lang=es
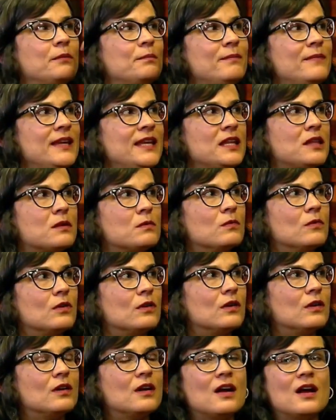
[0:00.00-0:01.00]

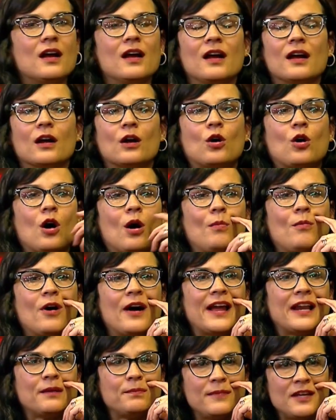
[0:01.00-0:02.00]
mismo, cómo
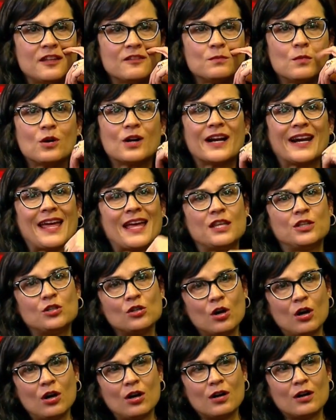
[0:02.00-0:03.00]
él mismo
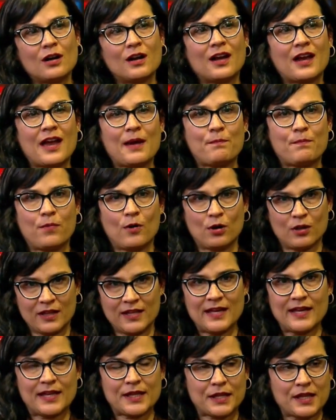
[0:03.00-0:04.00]
creyó que
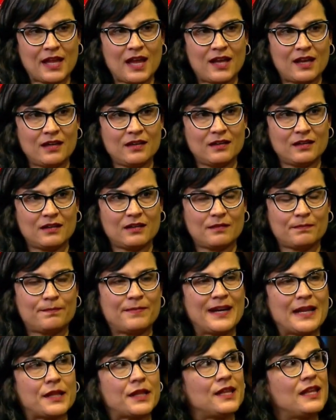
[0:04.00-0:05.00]
podía ser
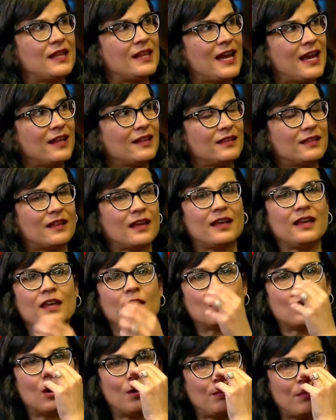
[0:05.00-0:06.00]
presidente y
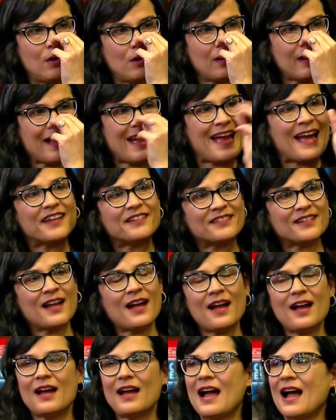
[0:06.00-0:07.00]
cómo
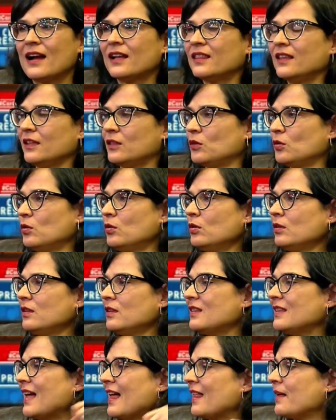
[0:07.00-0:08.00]
esa actitud,
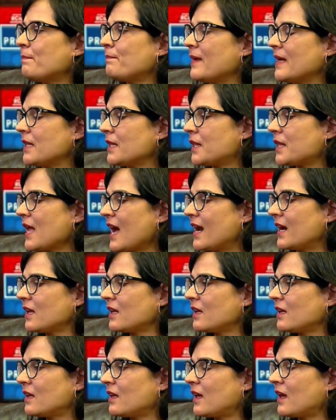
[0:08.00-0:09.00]
la de pensar
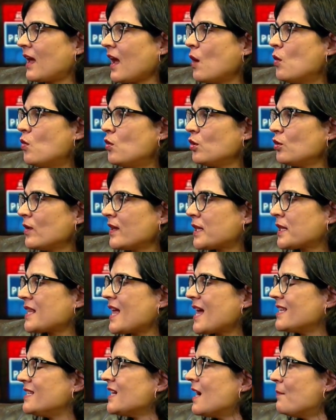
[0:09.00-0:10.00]
que uno
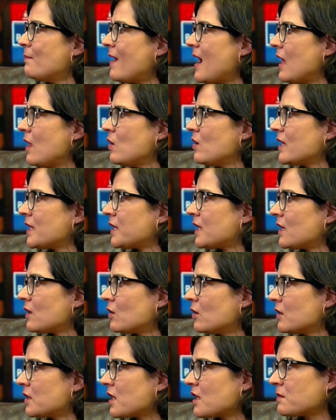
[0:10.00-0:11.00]
está llamado a hacer
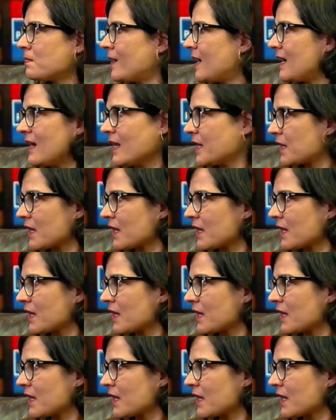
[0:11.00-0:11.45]
cosas para las